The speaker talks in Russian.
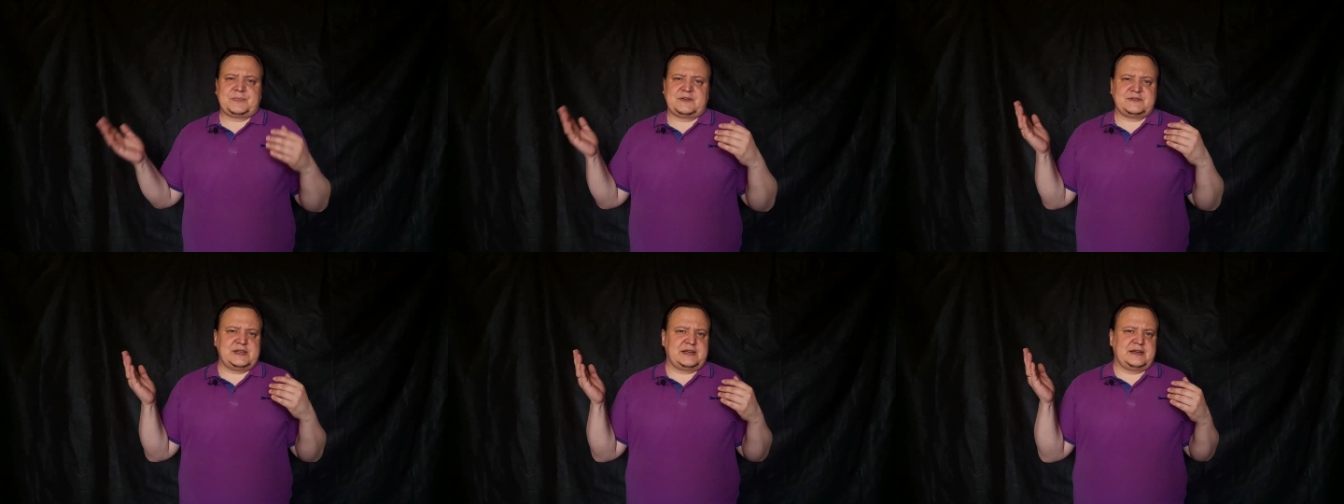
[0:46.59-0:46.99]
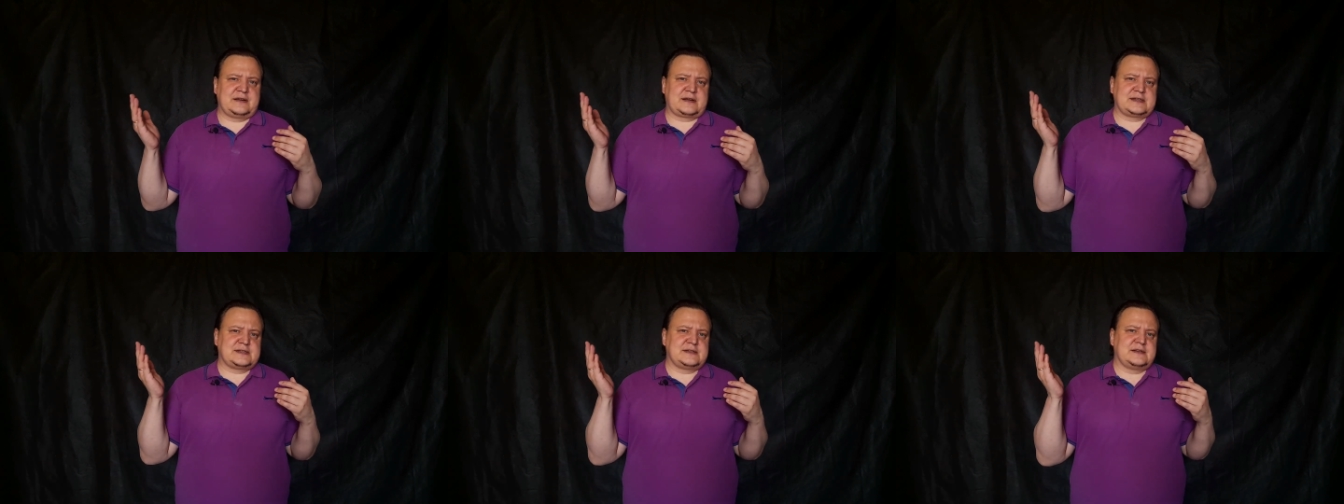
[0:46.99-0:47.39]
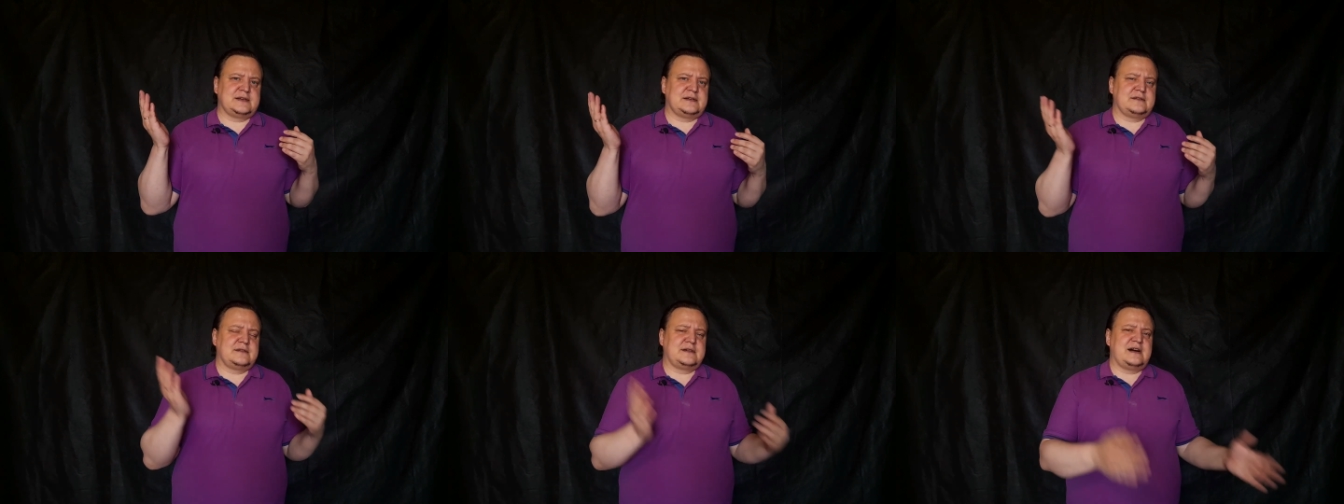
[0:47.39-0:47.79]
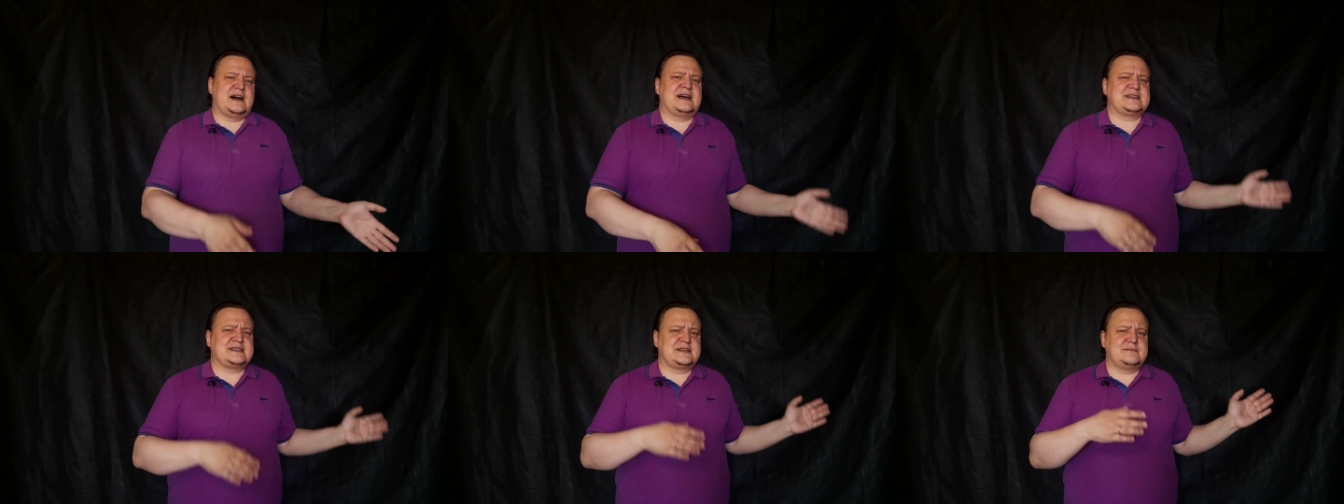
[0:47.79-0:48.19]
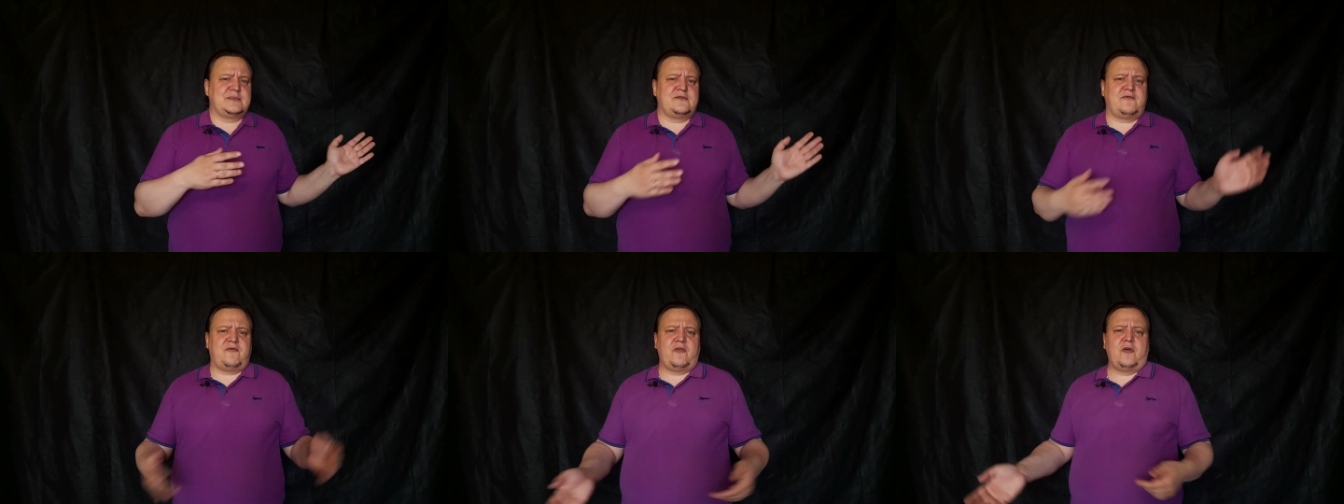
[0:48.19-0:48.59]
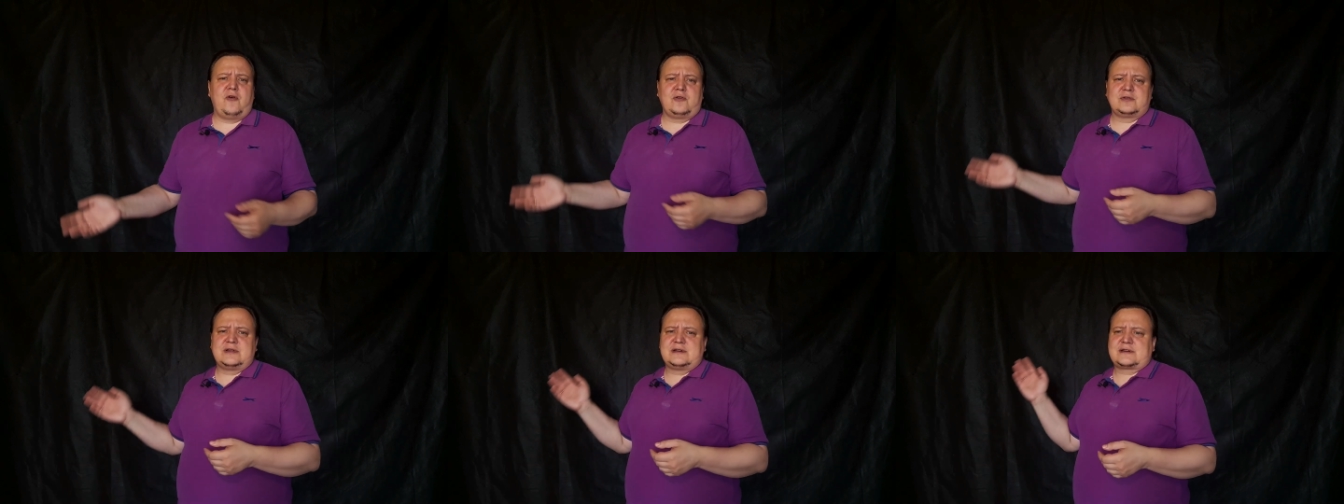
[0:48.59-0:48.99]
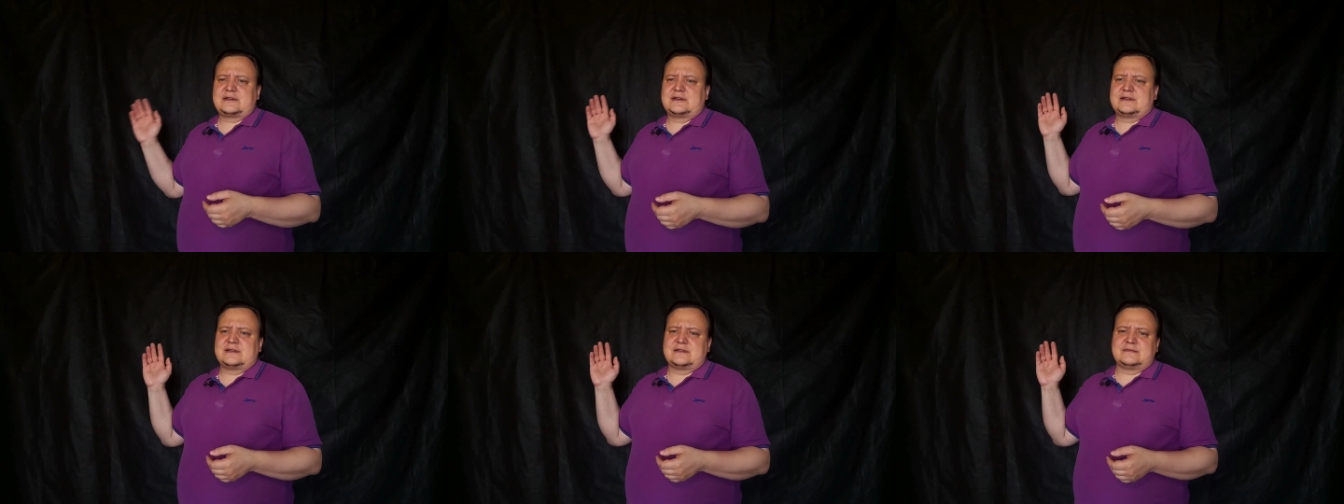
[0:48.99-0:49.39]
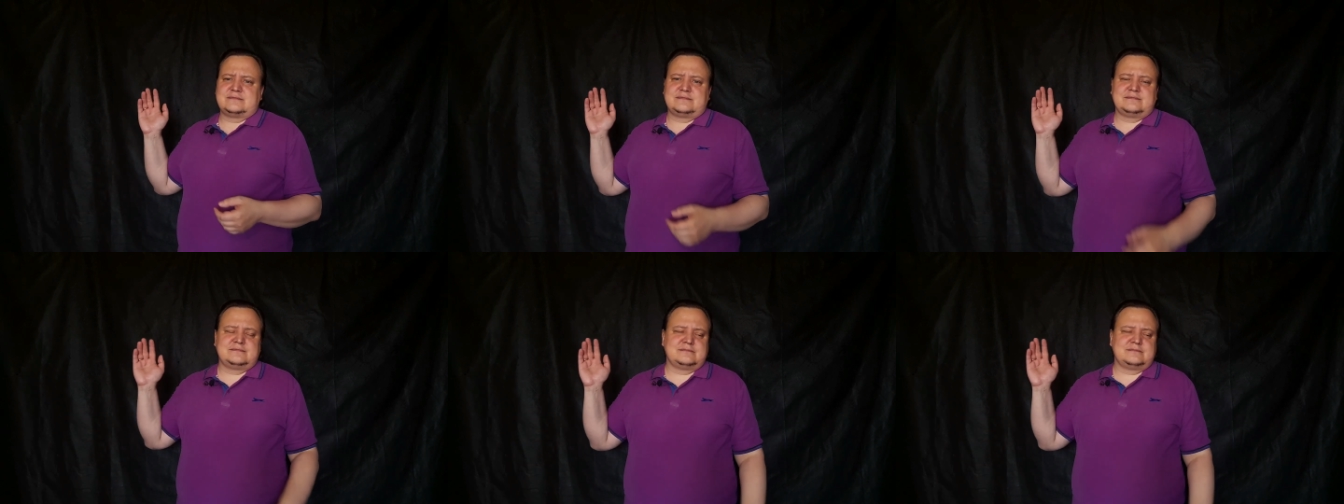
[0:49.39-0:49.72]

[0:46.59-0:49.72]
всякие разные кастомы, фолдеры,